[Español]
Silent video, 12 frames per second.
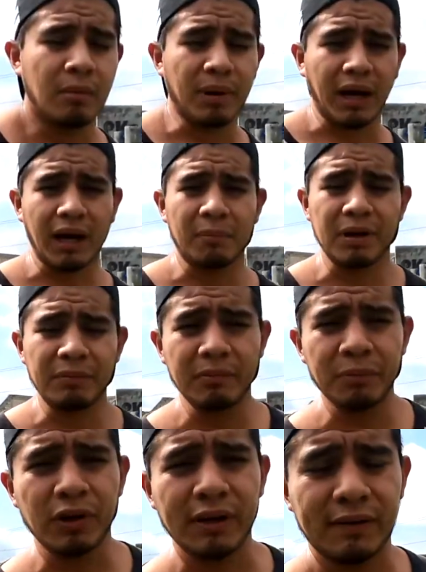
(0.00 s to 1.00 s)
Para la
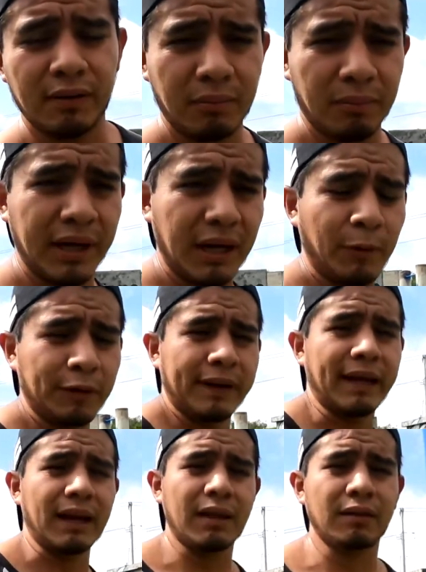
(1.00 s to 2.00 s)
primera progresión
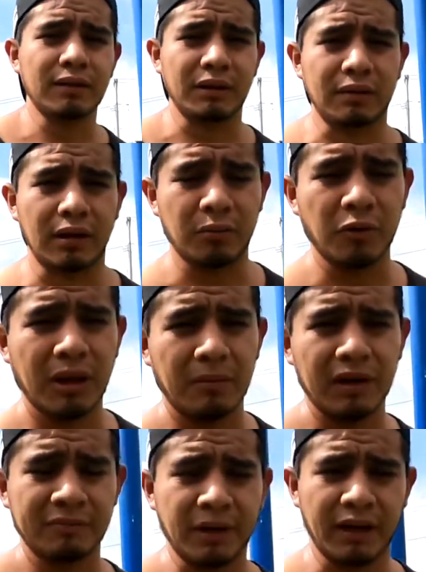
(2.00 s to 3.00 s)
veremos qué lado se nos acomoda
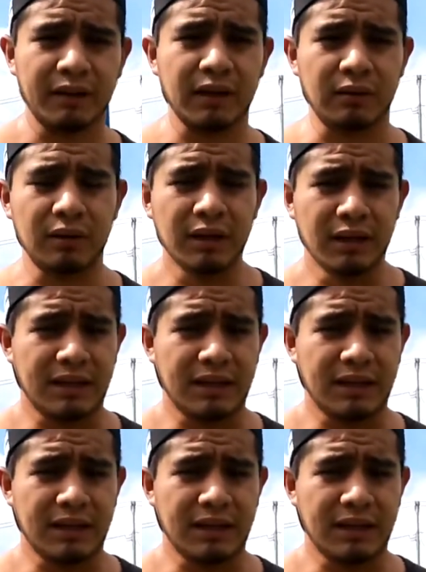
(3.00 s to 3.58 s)
más para hacerlo,